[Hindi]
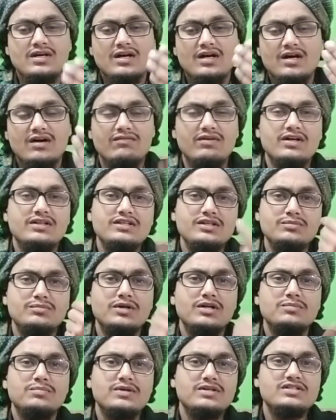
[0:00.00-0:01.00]
ख़वातीन
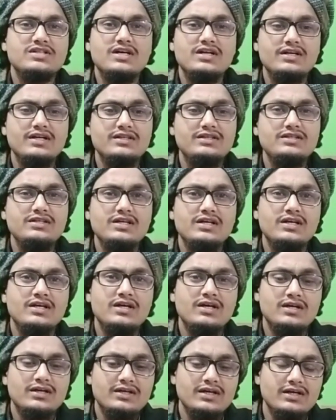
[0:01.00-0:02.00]
बड़ी परेशान रहती हैं
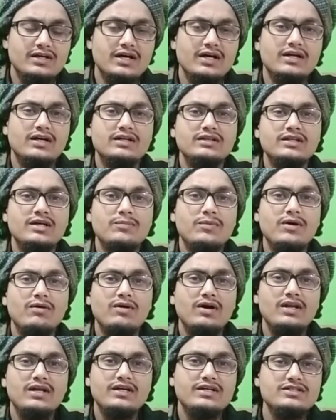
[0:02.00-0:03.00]
कि घर गंदा पड़ा
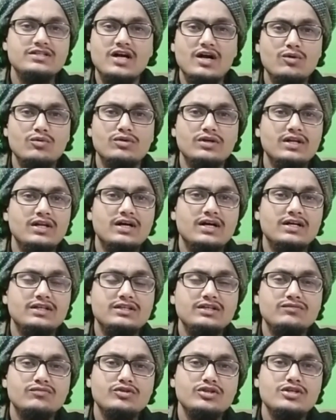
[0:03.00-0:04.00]
हुआ है लेकिन झाड़ू नहीं
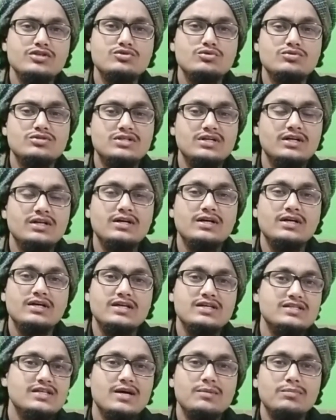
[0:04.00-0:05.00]
लगाती हैं वो ये सोच कर
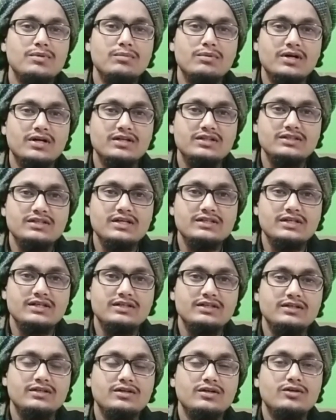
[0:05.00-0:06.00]
कि साहब बेबरकती आ
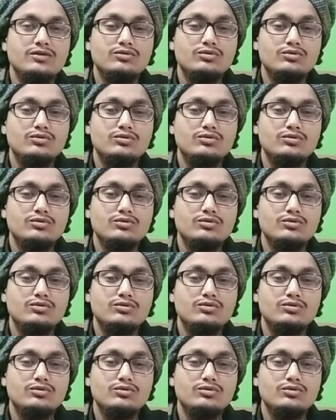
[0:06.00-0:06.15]
जाएगी